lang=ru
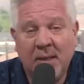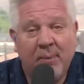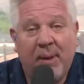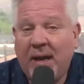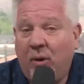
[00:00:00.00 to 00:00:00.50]

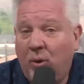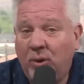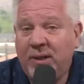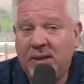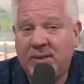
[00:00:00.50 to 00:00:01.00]
держа в
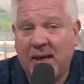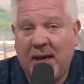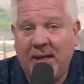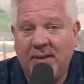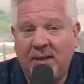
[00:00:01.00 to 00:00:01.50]
руках
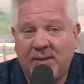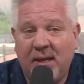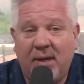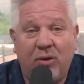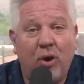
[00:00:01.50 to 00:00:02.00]
плакат
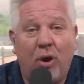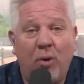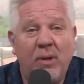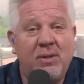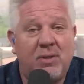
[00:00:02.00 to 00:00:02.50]
«Иди
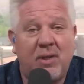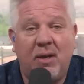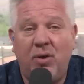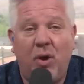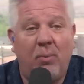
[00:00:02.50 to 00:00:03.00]
и
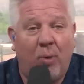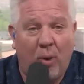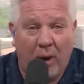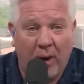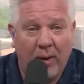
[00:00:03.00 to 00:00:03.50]
больше не
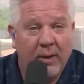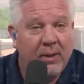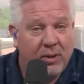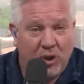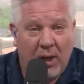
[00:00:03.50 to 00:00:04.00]
греши»
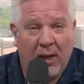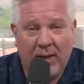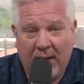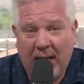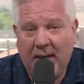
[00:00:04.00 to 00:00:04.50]
от
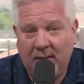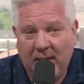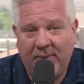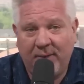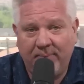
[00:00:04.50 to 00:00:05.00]
Иоанна
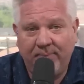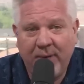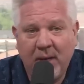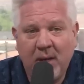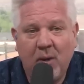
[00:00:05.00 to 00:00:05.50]

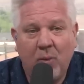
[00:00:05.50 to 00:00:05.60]
8.11.